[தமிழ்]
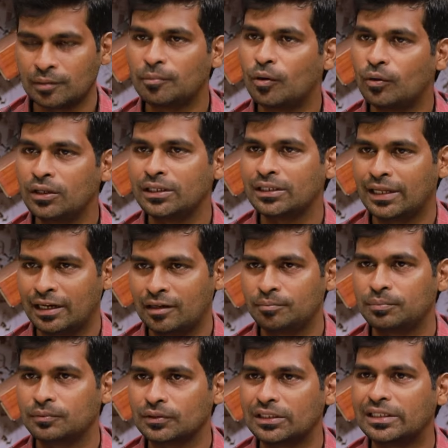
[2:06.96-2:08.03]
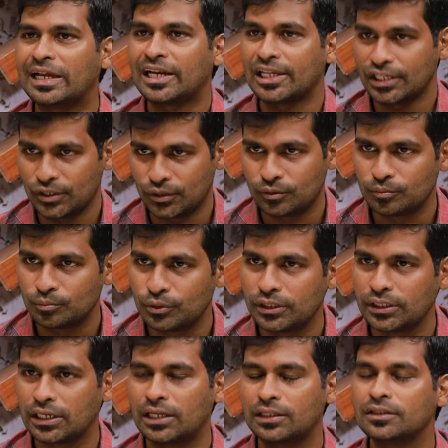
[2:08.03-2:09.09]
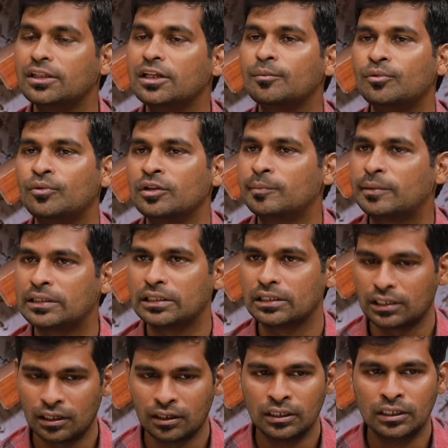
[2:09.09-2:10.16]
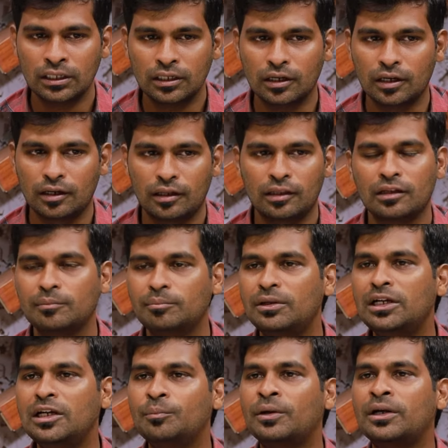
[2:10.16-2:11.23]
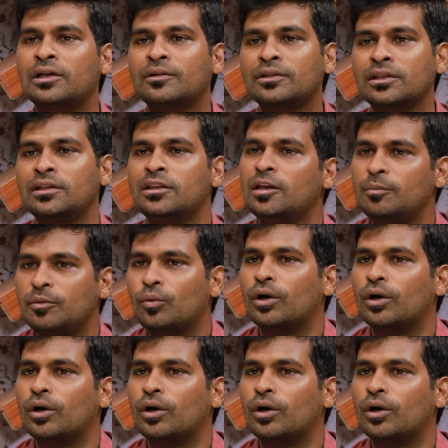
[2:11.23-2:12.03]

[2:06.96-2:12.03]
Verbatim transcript: அந்த பவுலிங் லைனப் இணைக்கணும் புரியுதுங்களா திரும்பவும் வந்து பார்த்தீங்கன்னா அந்த பில்டு பண்ணிட்டு வந்து திரும்பி